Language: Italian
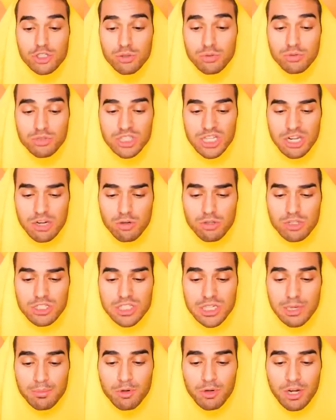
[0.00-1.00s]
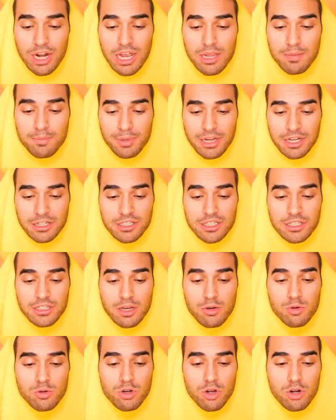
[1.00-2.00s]
sono un sacco di samurai in
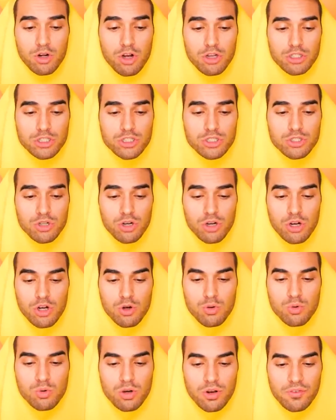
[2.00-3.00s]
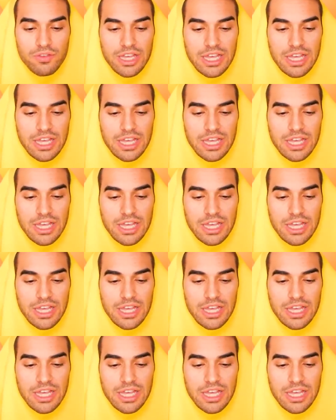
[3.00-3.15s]
partita Uno rosso, uno